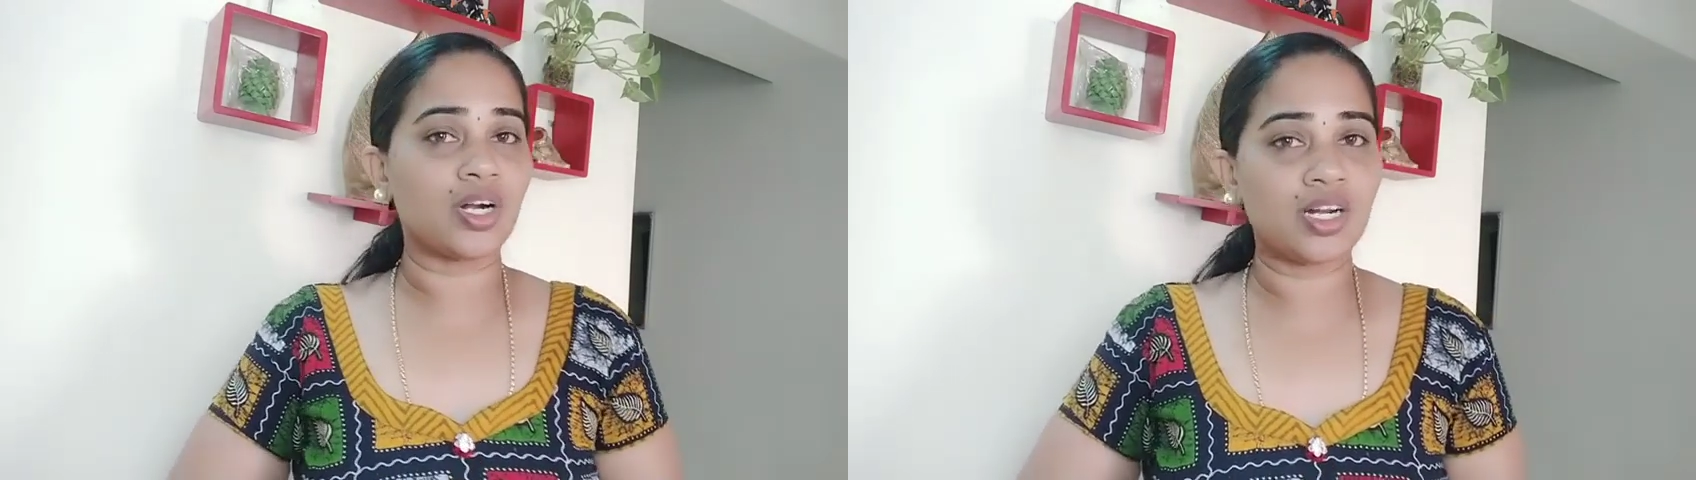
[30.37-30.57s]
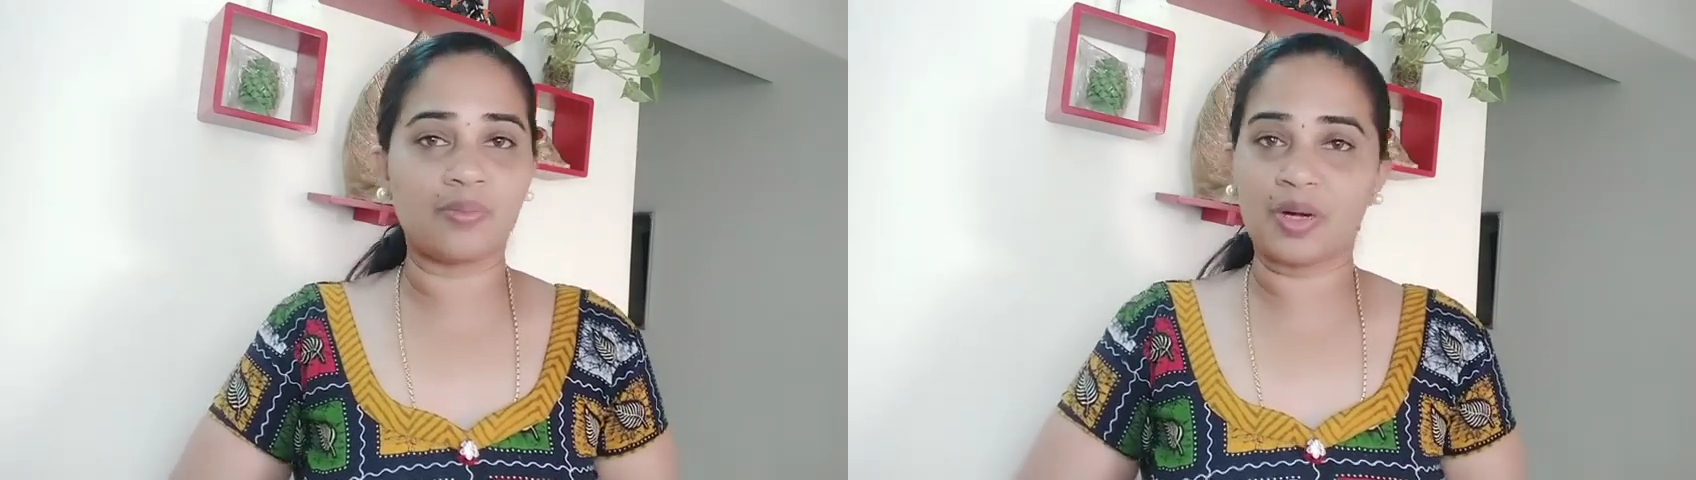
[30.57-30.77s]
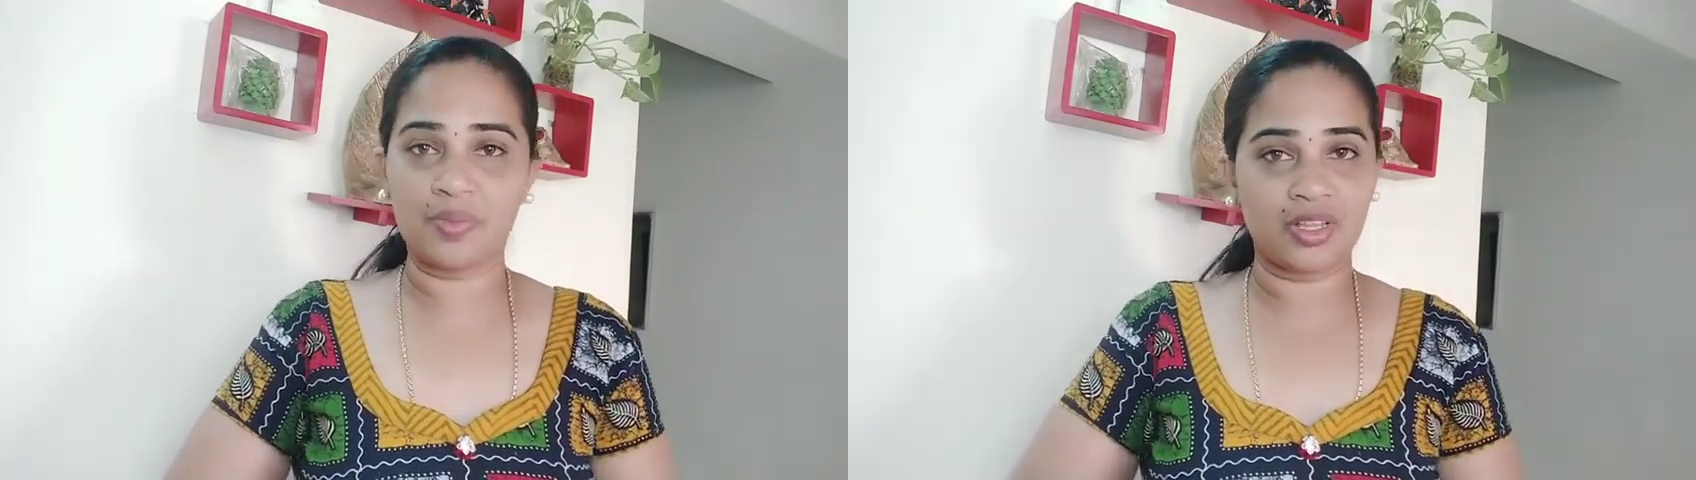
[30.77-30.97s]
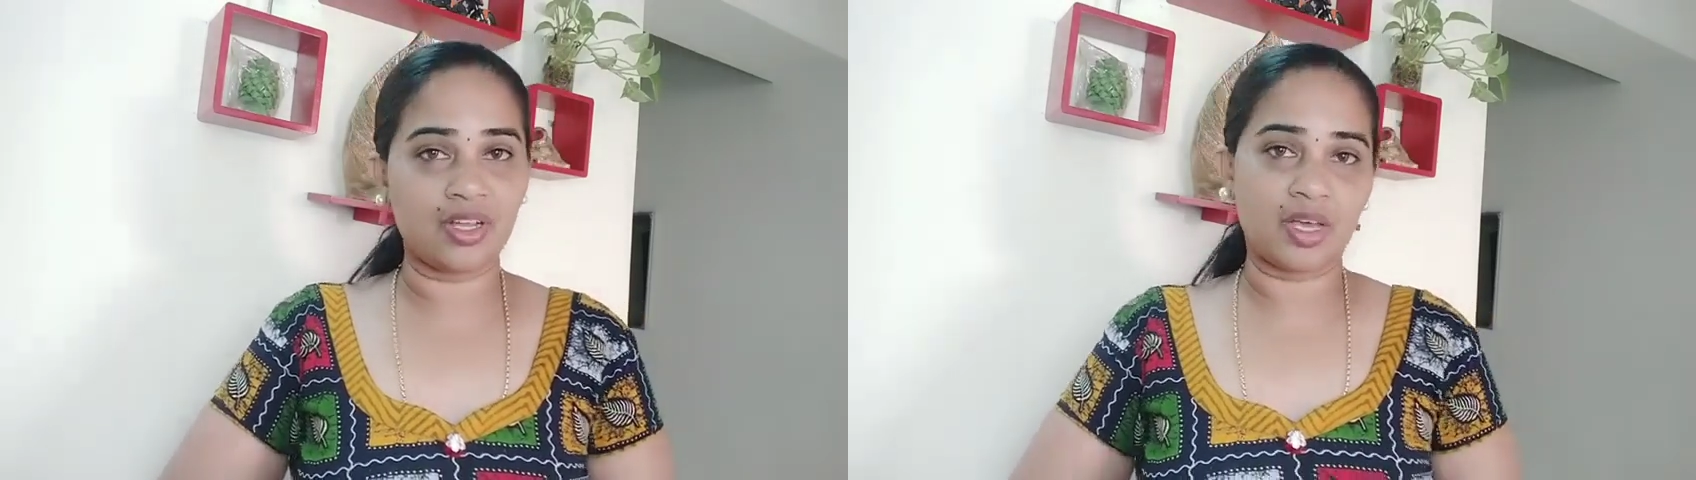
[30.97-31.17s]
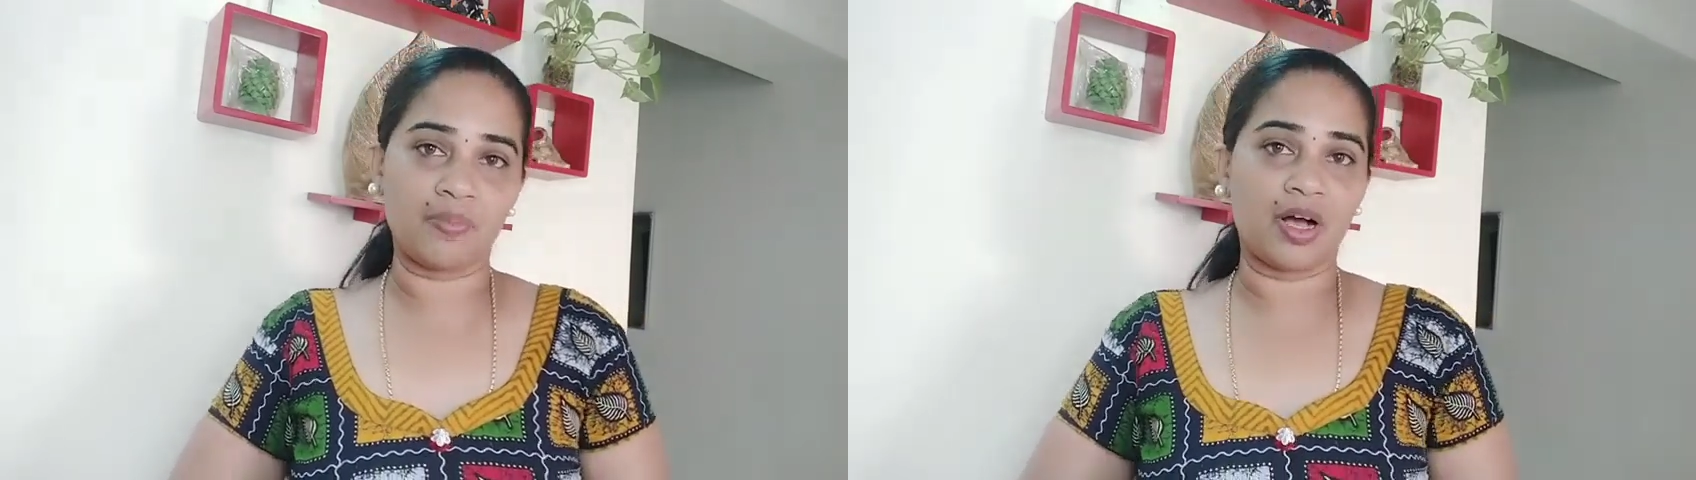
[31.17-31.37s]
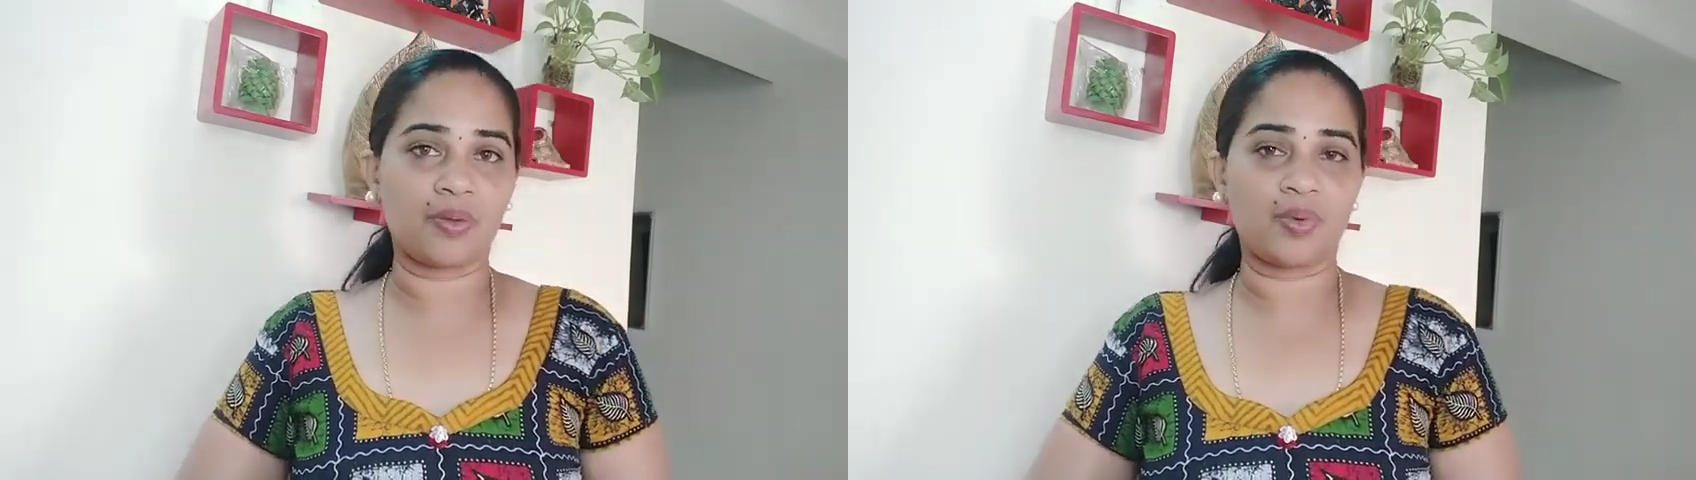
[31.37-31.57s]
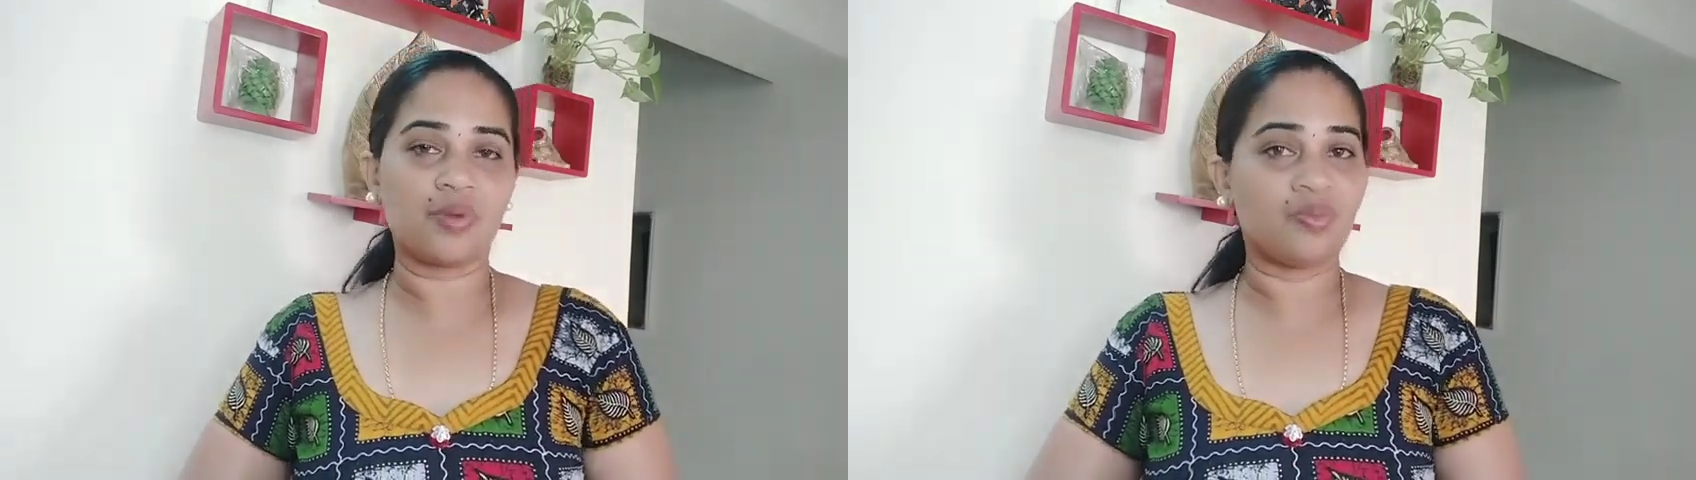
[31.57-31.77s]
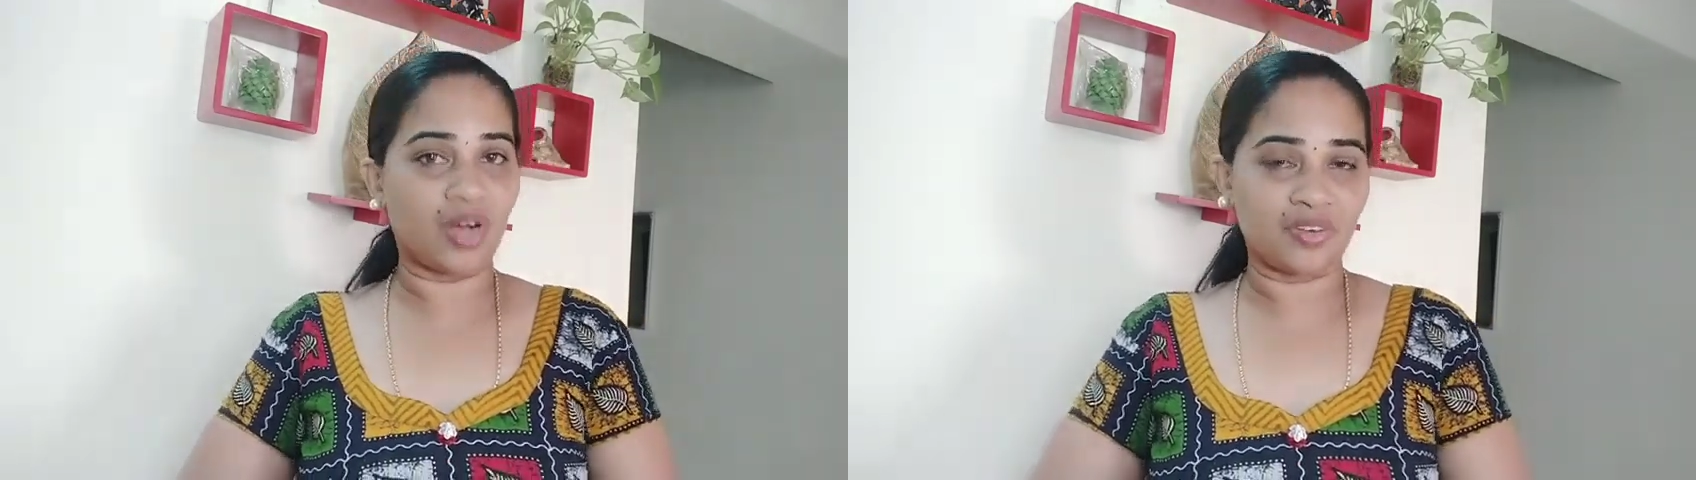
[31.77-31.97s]
நம்ம ரெமடி தான் இன்றைக்கி பார்க்க போகிறோம்
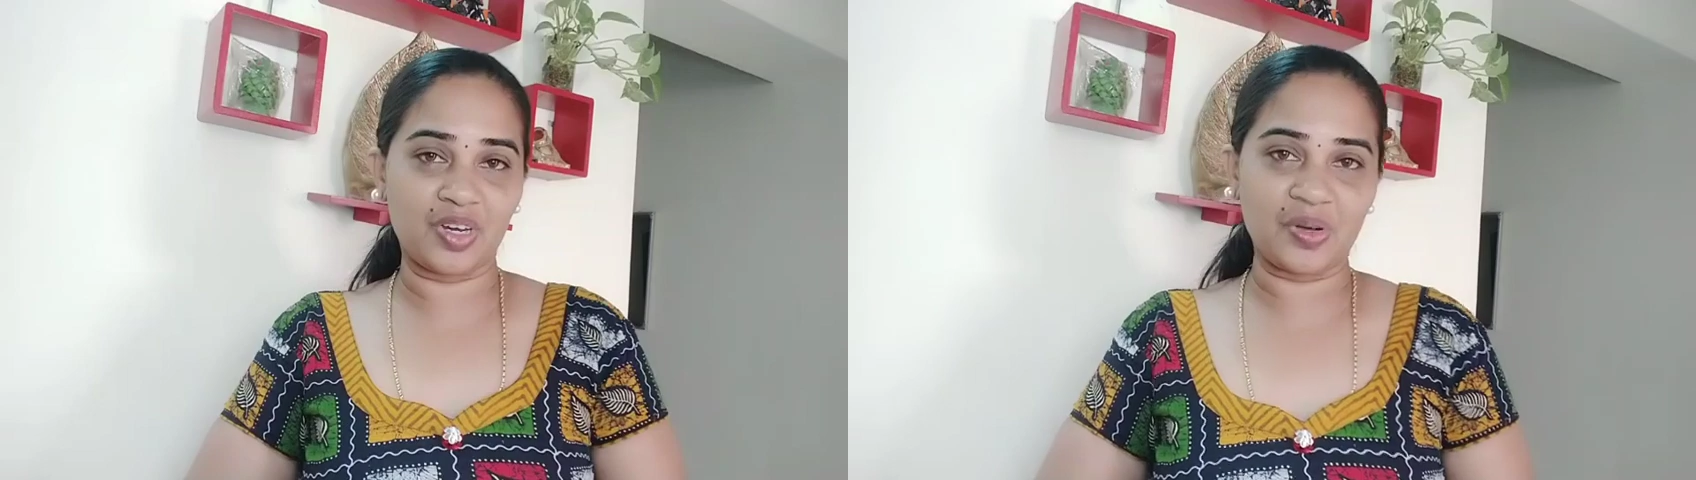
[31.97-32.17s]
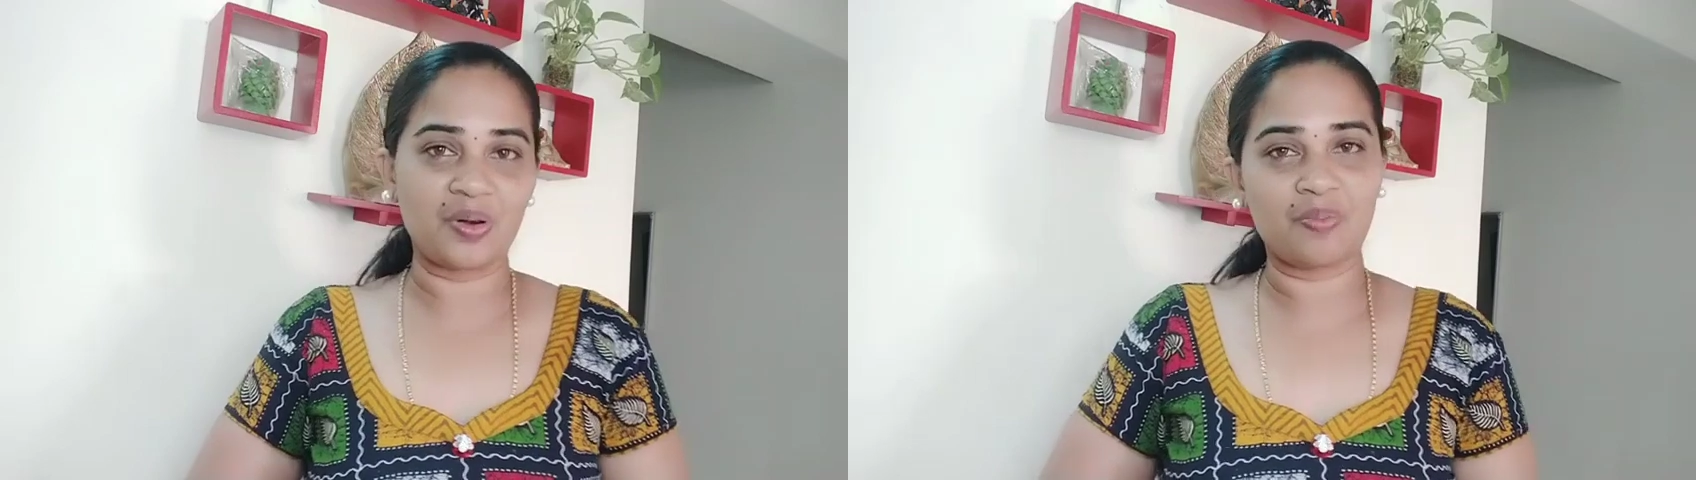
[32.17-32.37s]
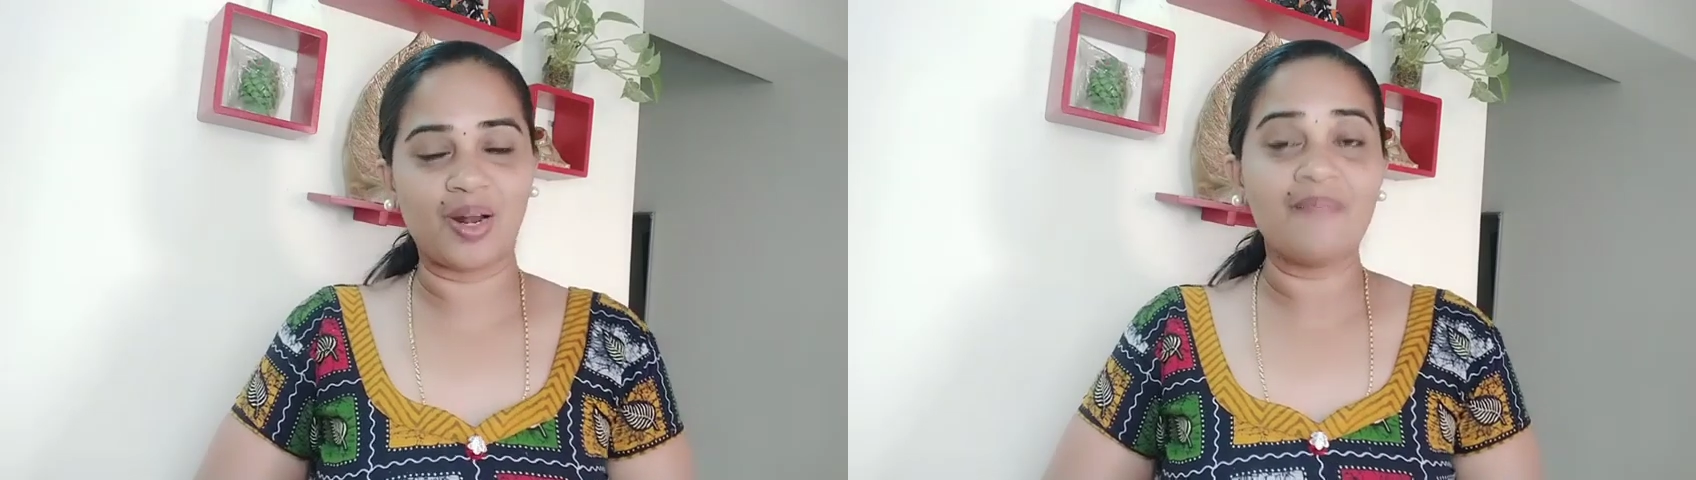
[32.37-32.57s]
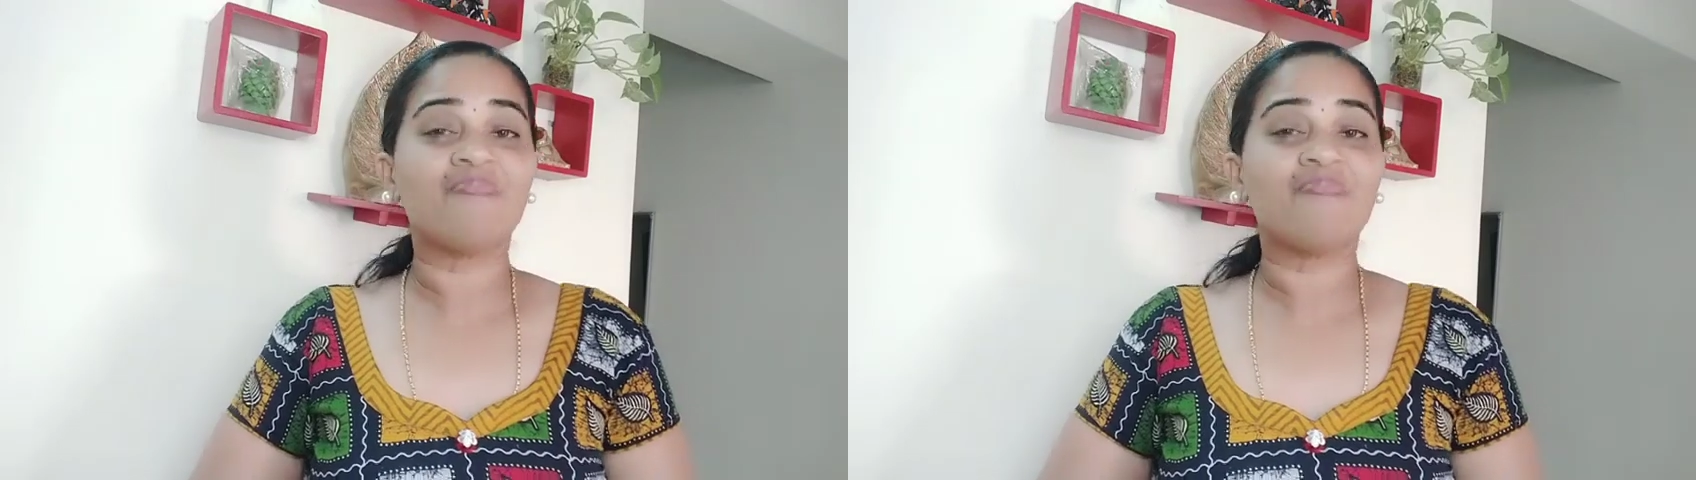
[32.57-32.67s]
வாங்க வீடியோக்குள்ளே போகலாம்